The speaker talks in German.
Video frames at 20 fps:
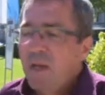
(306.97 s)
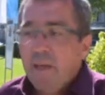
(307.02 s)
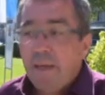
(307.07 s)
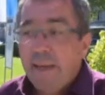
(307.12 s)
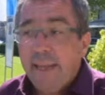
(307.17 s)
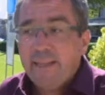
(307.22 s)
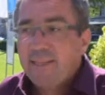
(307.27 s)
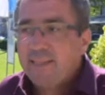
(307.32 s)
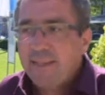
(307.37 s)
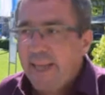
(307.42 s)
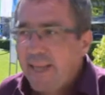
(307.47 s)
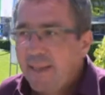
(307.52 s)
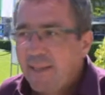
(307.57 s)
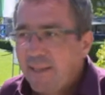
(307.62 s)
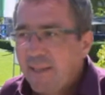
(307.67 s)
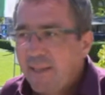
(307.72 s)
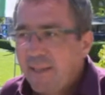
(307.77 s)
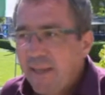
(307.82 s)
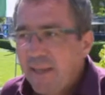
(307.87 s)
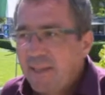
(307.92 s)

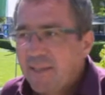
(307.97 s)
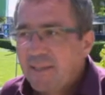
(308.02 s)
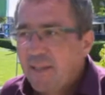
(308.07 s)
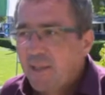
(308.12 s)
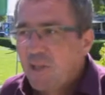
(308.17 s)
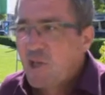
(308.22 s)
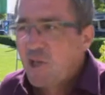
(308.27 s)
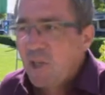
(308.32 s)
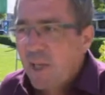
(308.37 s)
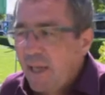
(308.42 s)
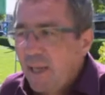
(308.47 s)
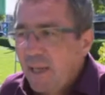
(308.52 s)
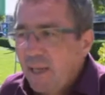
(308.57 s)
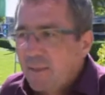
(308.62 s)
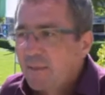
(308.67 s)
letztendlich geht es dann schnell.